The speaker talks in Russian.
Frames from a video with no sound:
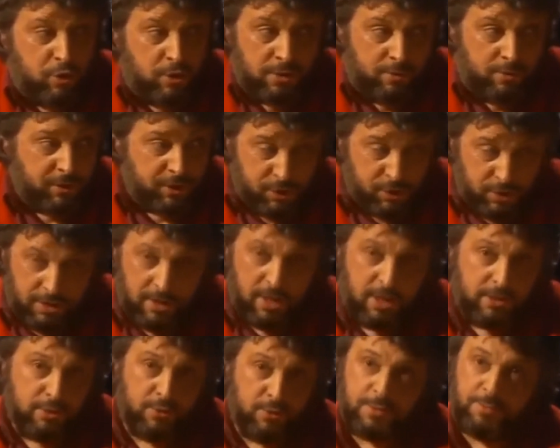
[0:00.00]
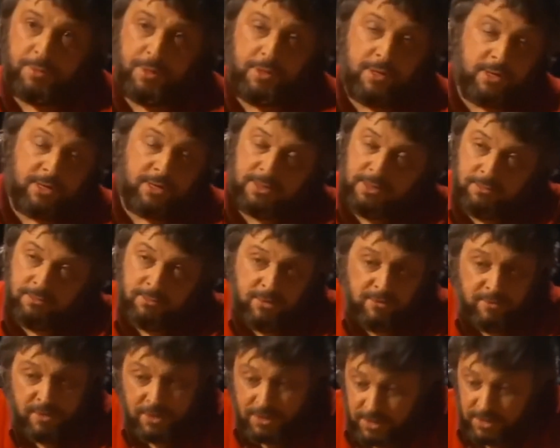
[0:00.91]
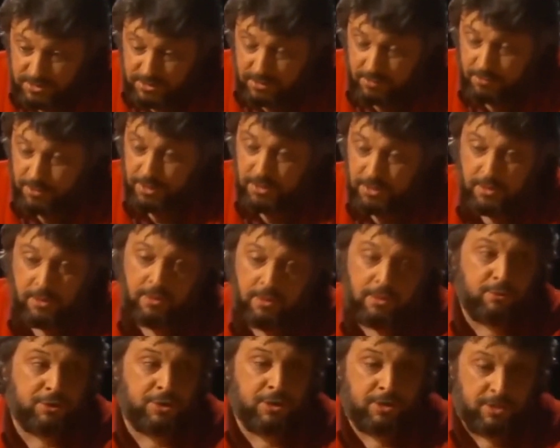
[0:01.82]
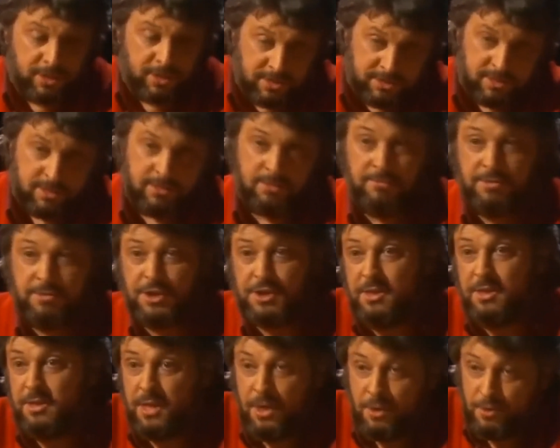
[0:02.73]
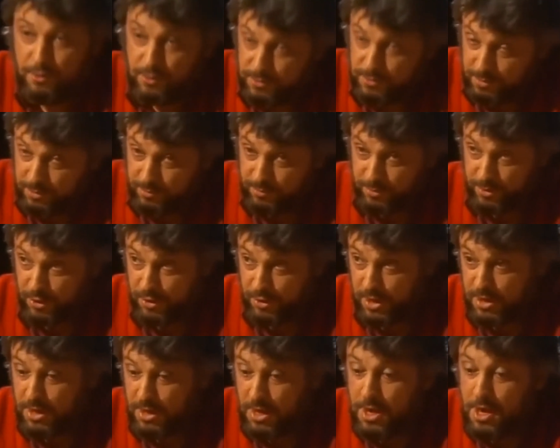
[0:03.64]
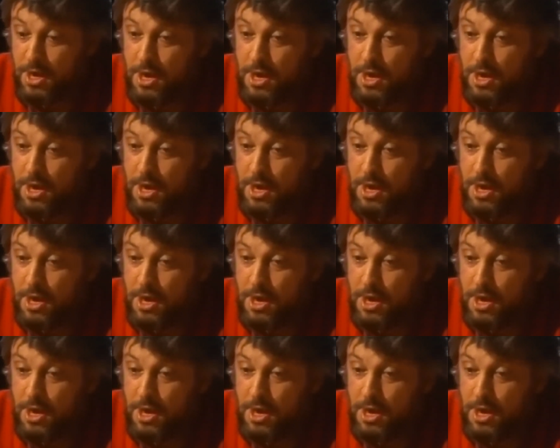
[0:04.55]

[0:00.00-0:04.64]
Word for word: ее не прочитал, не успел, я где-то был в отъезде, приехала, уже эта газета вышла, я ее не успел прочитать.